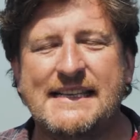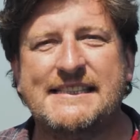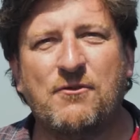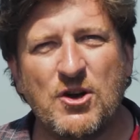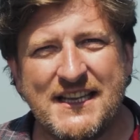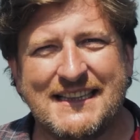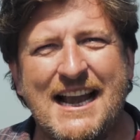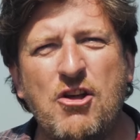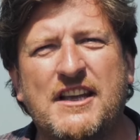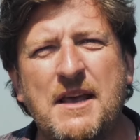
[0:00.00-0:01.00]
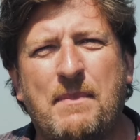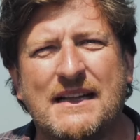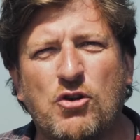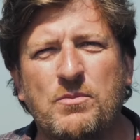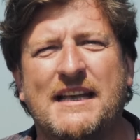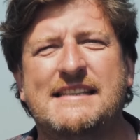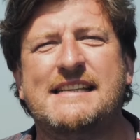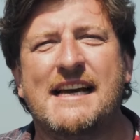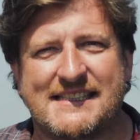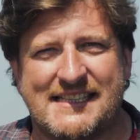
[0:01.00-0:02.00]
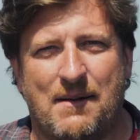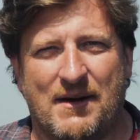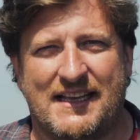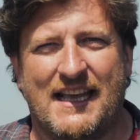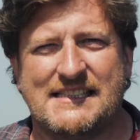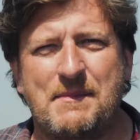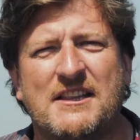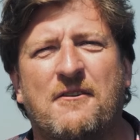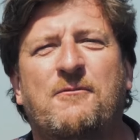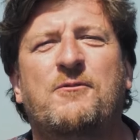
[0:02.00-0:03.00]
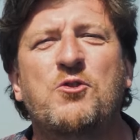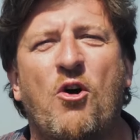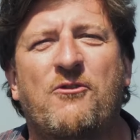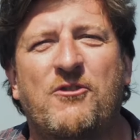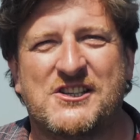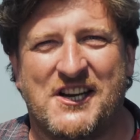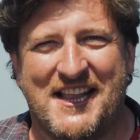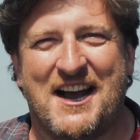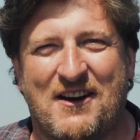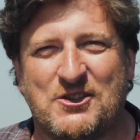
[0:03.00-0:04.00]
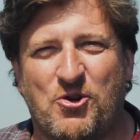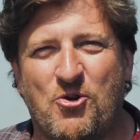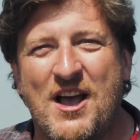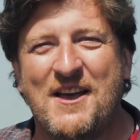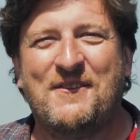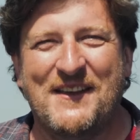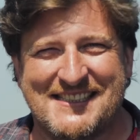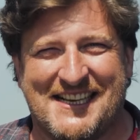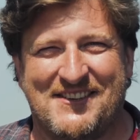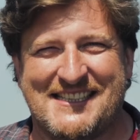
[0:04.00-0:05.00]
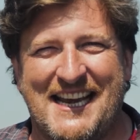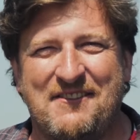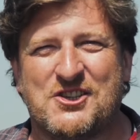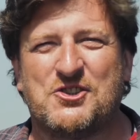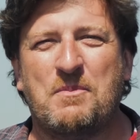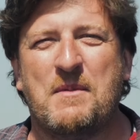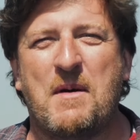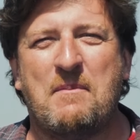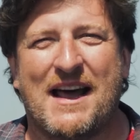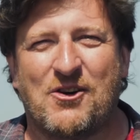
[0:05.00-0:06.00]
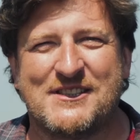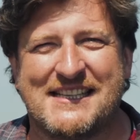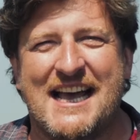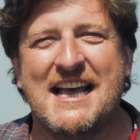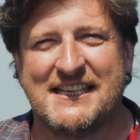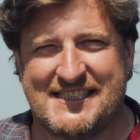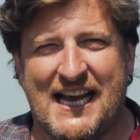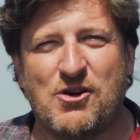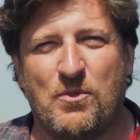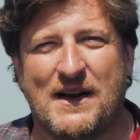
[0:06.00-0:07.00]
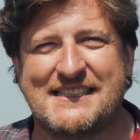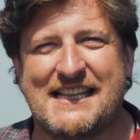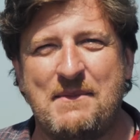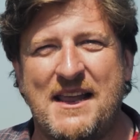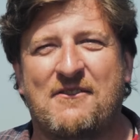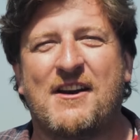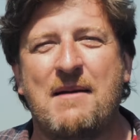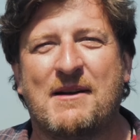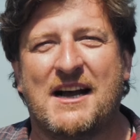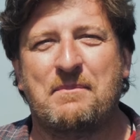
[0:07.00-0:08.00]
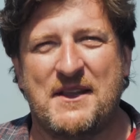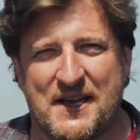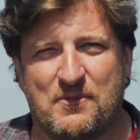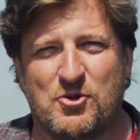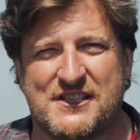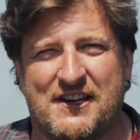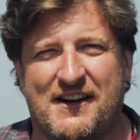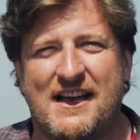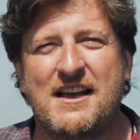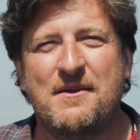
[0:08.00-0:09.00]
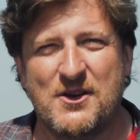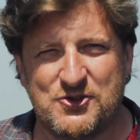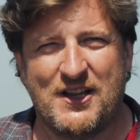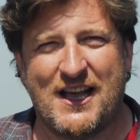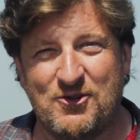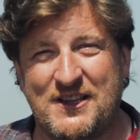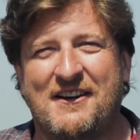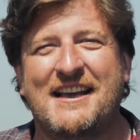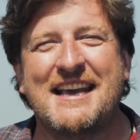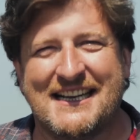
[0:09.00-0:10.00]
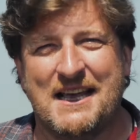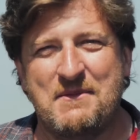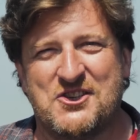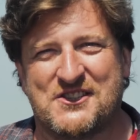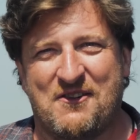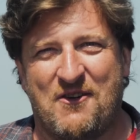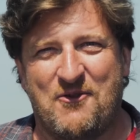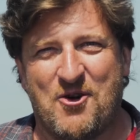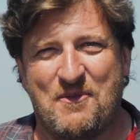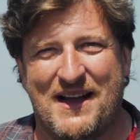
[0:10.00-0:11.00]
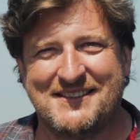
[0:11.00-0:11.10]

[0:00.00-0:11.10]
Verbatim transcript: И сегодня далекие потомки тех самых яхтсменов вновь вышли на акваторию Финского залива, чтобы побороться за Кубок Стамиль в рамках Петербургского международного экономического форума.